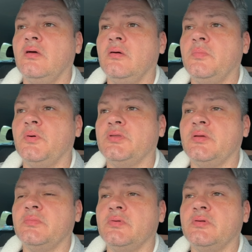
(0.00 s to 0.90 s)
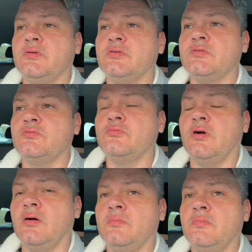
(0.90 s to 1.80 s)
Potem
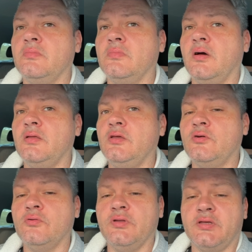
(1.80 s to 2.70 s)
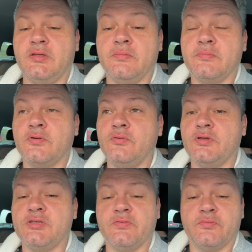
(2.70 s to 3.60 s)
słucham i króliki. Króliki
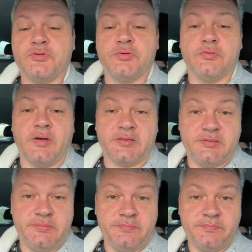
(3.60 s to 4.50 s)
się włączyły do akcji